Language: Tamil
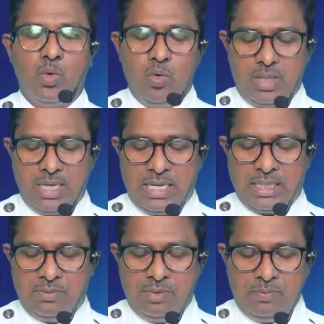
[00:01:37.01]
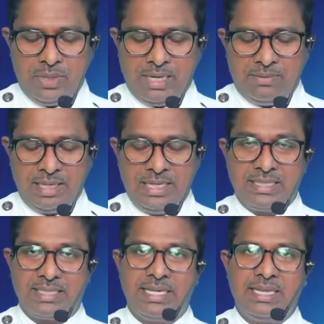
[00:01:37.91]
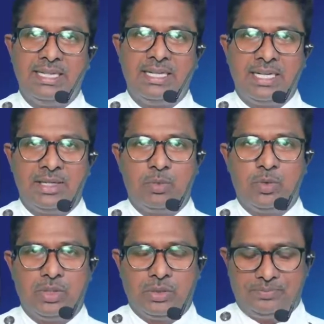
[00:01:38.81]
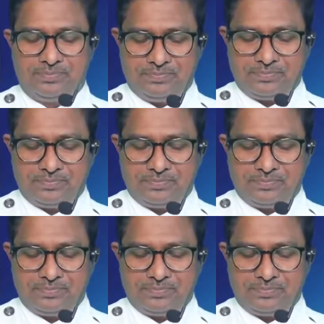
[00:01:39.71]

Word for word: கூட்டாகவும் பாவங்களை செய்து கெட்டு போகிறோம்